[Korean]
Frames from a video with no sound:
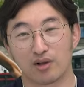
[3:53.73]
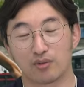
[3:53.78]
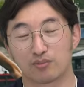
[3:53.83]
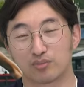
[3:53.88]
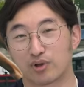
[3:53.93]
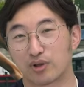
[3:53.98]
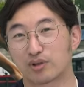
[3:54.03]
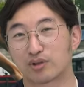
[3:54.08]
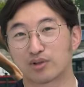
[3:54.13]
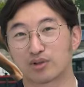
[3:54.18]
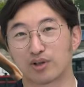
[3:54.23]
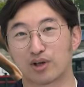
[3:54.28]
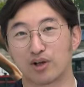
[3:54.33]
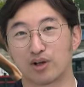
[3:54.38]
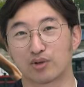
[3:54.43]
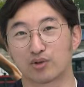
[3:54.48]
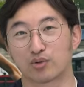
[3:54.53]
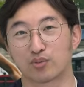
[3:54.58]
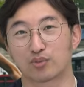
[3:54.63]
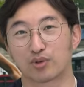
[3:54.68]

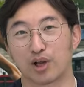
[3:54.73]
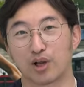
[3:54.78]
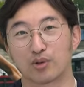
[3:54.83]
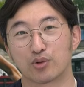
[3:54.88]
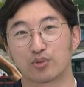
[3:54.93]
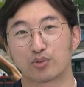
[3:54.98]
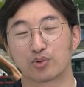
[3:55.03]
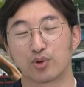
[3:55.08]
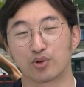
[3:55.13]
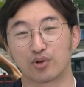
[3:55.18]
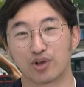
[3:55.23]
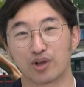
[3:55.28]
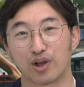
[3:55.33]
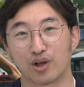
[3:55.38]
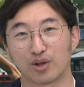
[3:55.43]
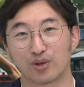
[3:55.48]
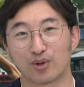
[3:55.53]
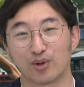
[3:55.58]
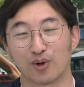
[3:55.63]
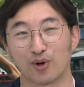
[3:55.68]
프랑스가 좀 잘좀 좀
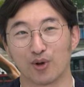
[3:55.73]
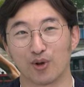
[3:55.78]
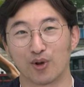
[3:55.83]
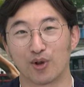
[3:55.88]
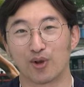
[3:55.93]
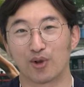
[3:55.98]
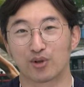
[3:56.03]
정리해서